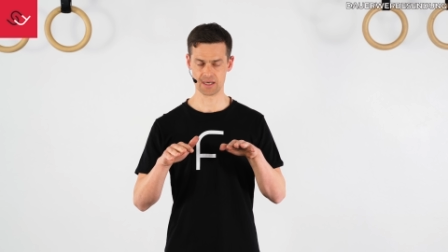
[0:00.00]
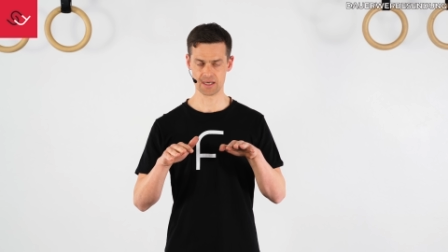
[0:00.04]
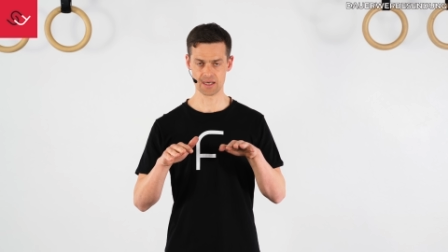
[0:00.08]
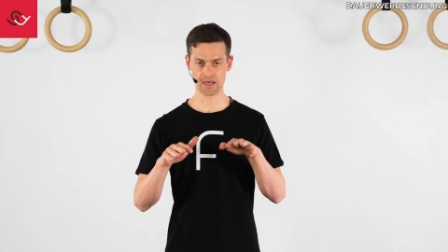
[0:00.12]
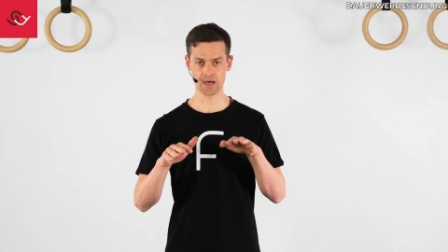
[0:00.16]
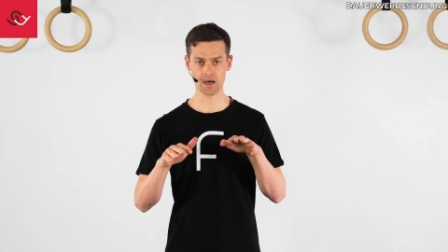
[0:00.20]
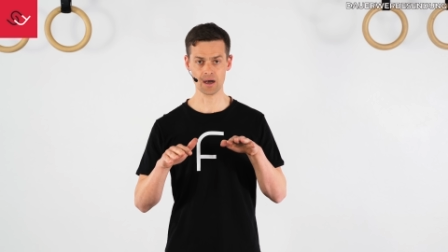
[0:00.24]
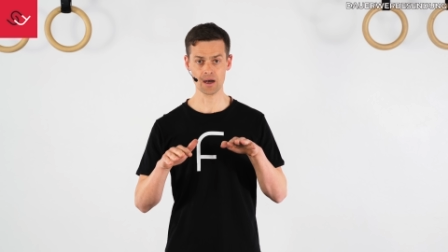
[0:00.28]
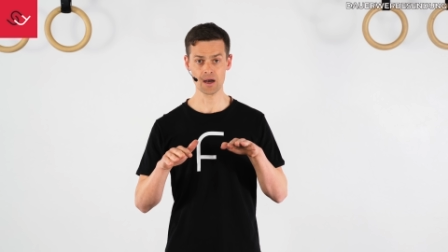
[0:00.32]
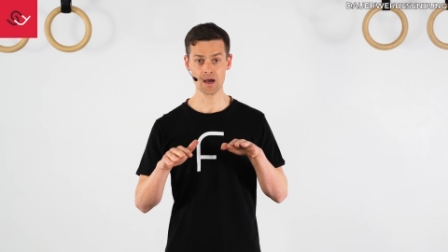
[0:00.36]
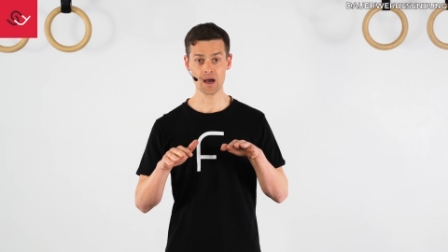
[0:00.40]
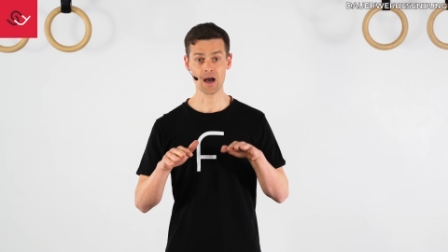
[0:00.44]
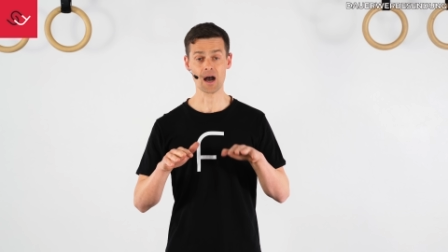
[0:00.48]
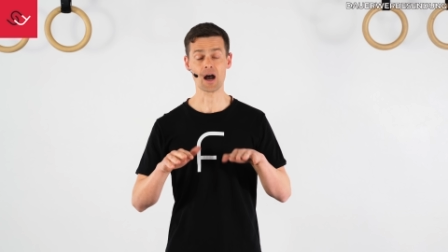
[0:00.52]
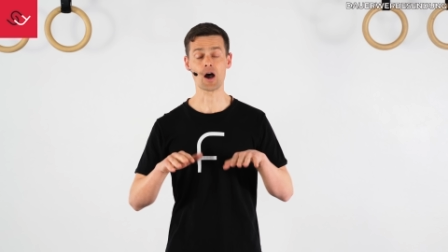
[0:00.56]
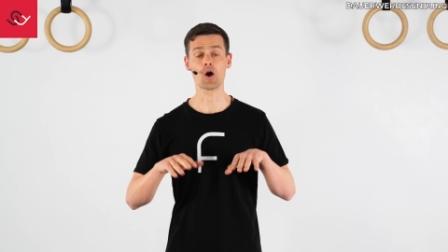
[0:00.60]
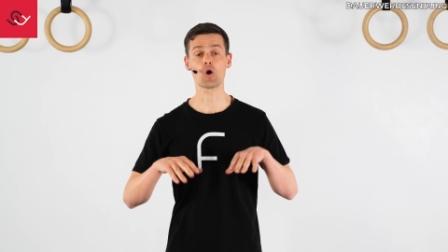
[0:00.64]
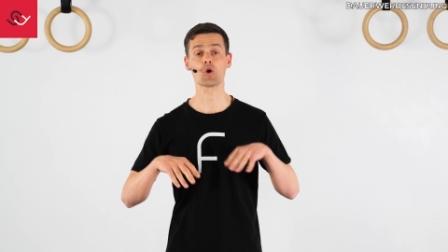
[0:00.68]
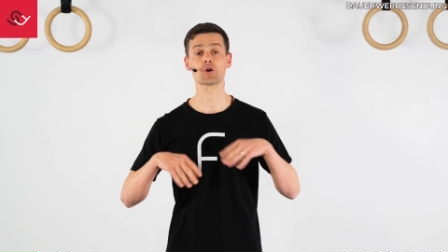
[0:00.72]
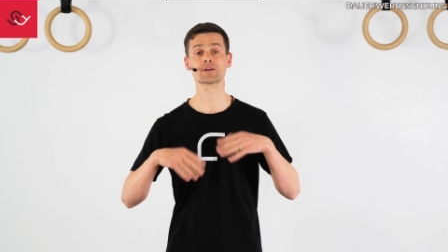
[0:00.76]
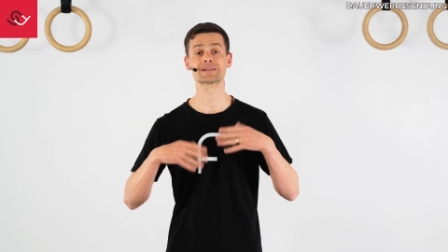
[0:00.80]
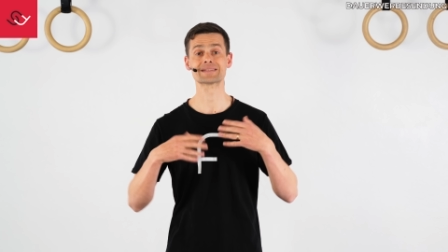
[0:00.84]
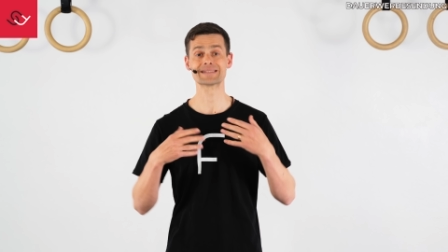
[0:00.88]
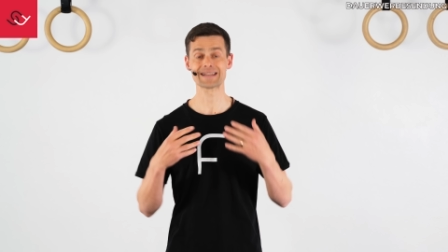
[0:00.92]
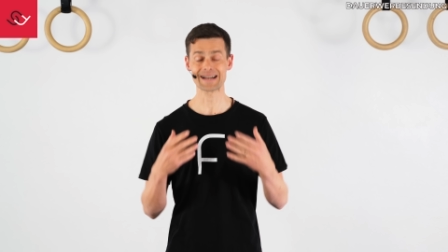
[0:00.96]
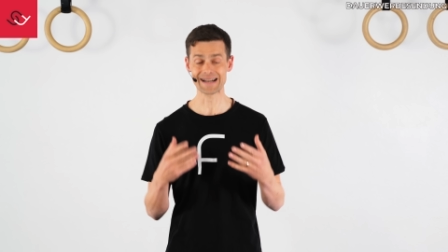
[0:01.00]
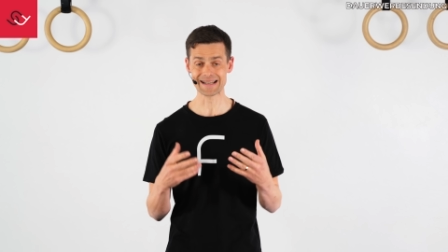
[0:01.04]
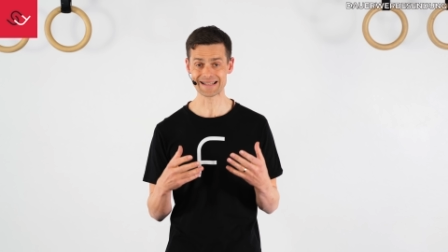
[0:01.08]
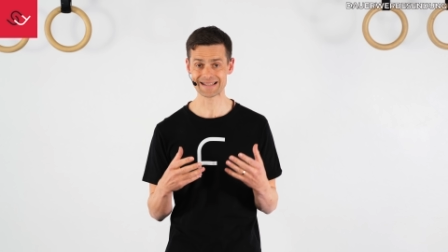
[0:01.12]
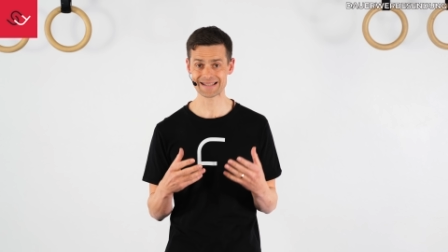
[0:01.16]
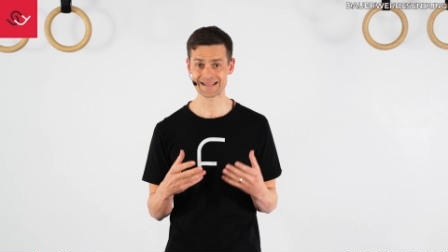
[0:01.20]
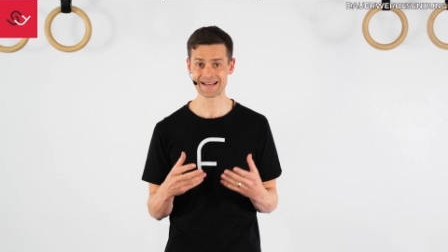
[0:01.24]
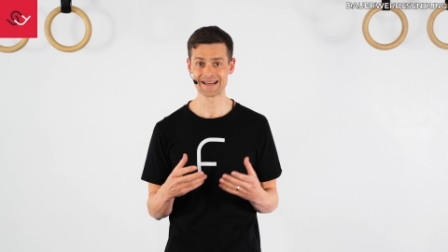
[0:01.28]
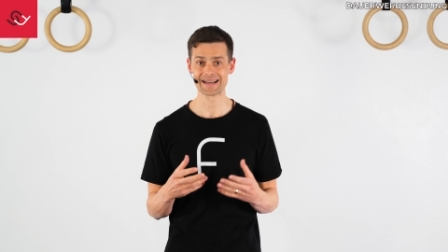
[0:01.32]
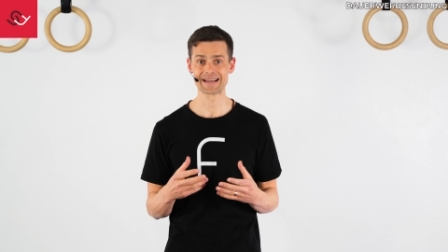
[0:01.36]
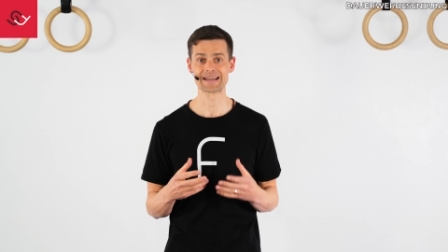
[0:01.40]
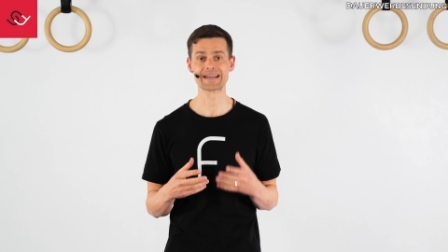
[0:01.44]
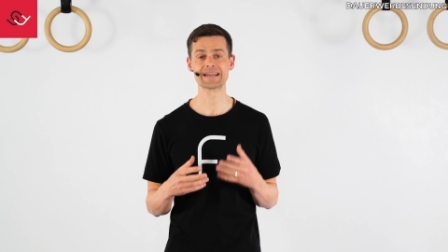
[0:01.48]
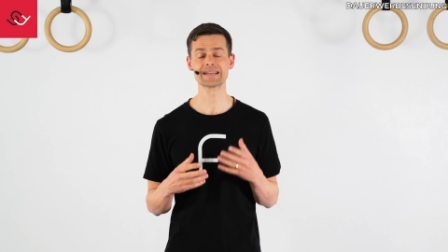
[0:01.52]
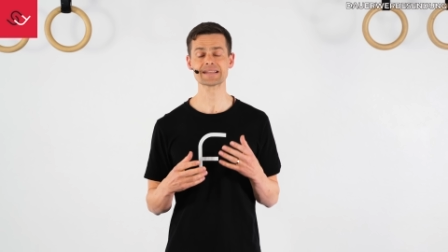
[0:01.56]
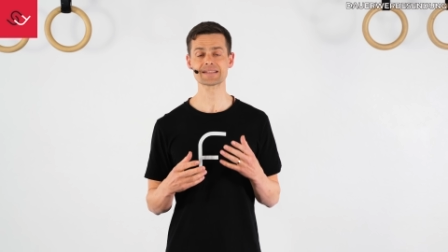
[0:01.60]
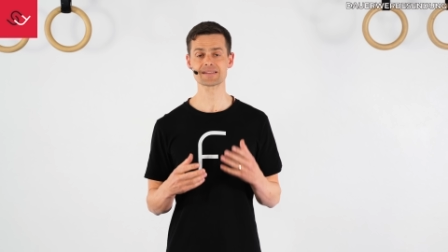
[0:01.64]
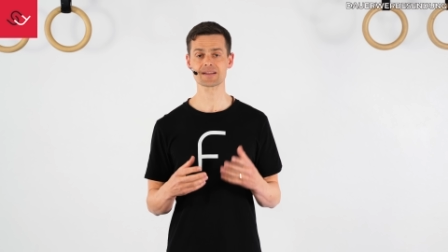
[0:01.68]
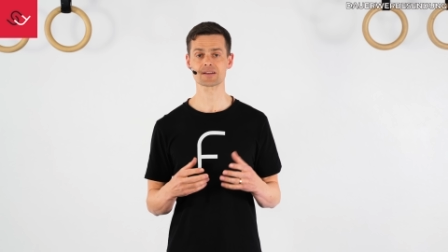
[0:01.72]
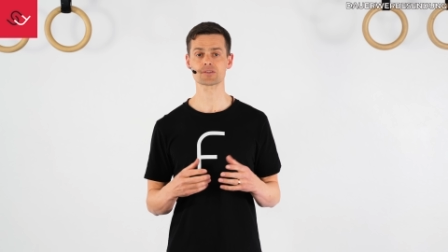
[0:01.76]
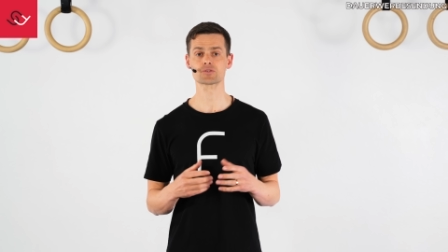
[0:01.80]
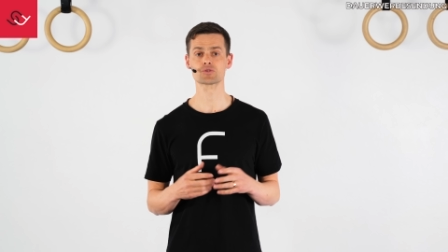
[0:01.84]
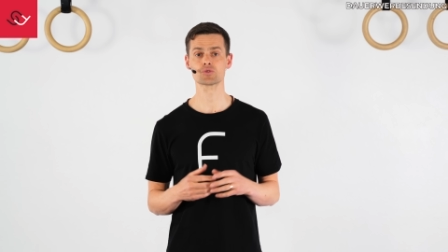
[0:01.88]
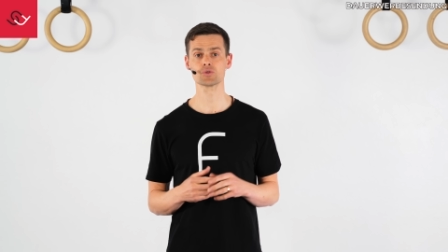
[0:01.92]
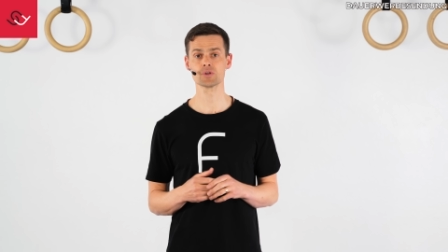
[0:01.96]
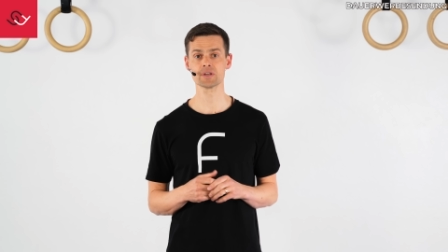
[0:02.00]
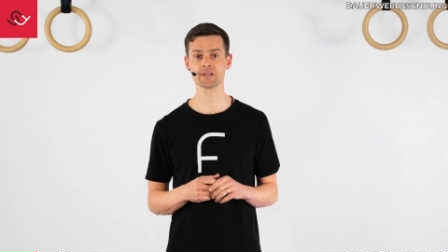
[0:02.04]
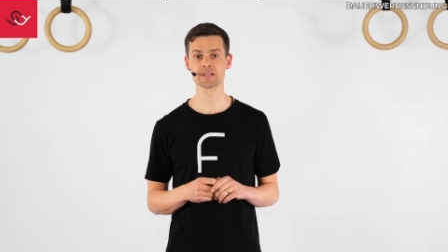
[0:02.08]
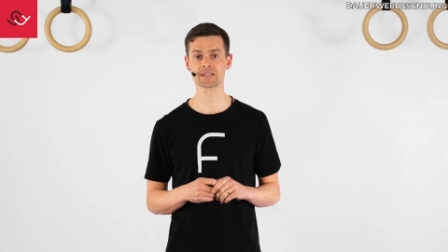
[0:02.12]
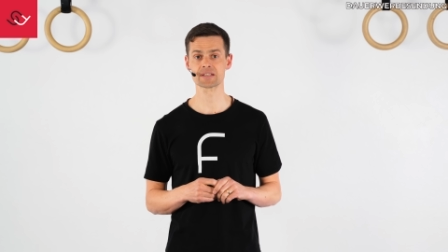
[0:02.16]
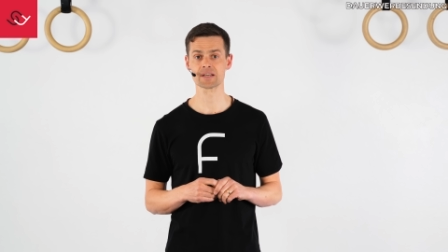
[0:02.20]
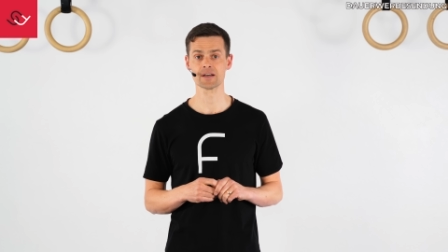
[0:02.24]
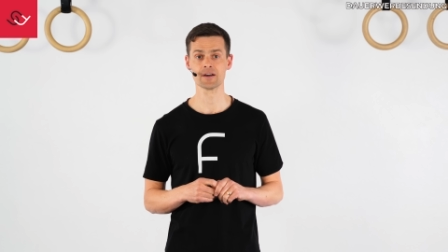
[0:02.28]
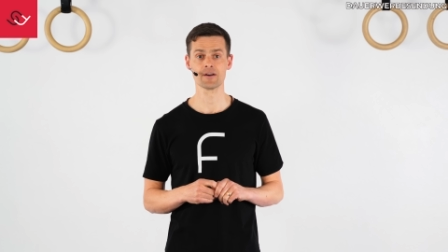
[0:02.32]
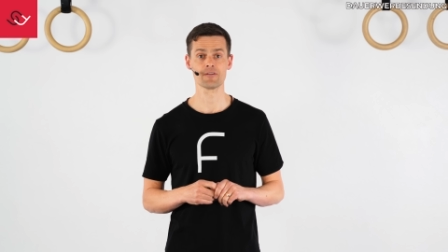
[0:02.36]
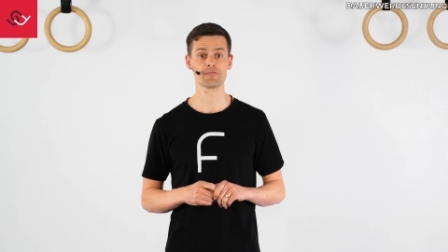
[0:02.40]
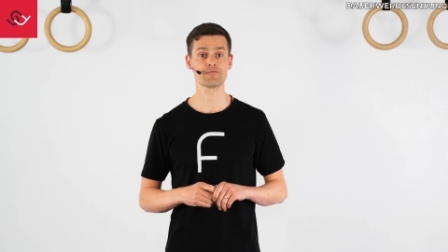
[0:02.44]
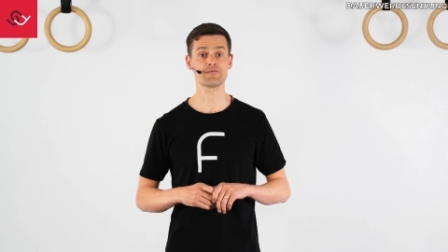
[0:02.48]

Ja, auch das ist natürlich